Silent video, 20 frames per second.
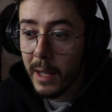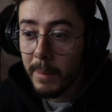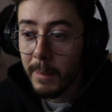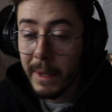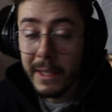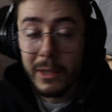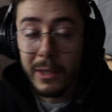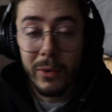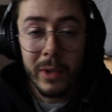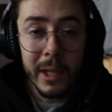
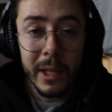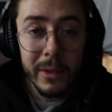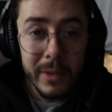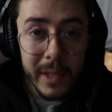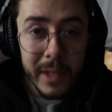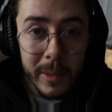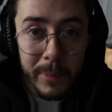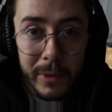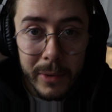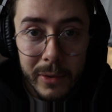Mas eu leio
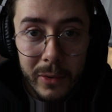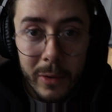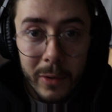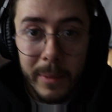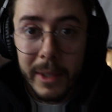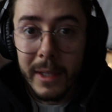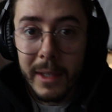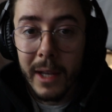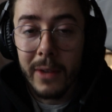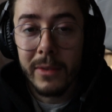sempre os
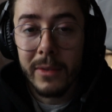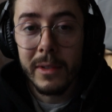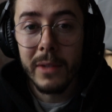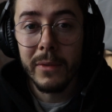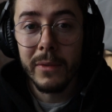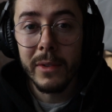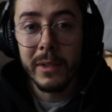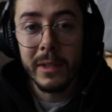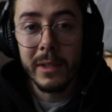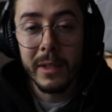comentários de
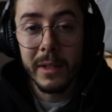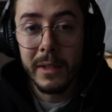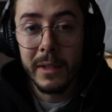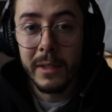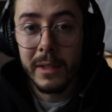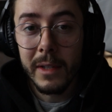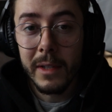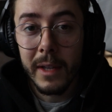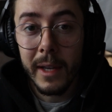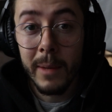
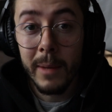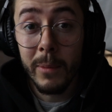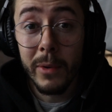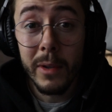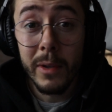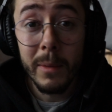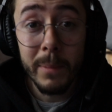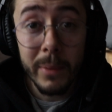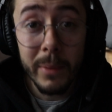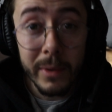vocês, é
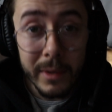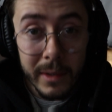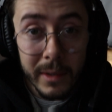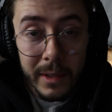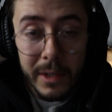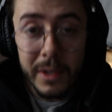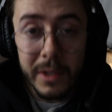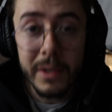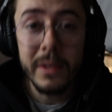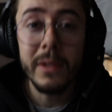muito
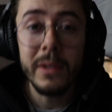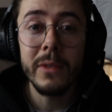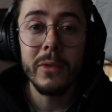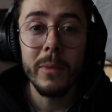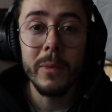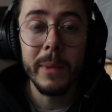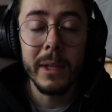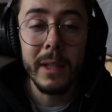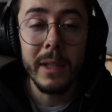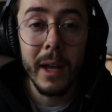importante esses
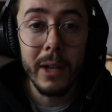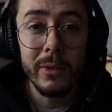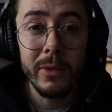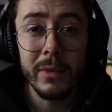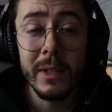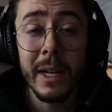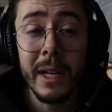comentários.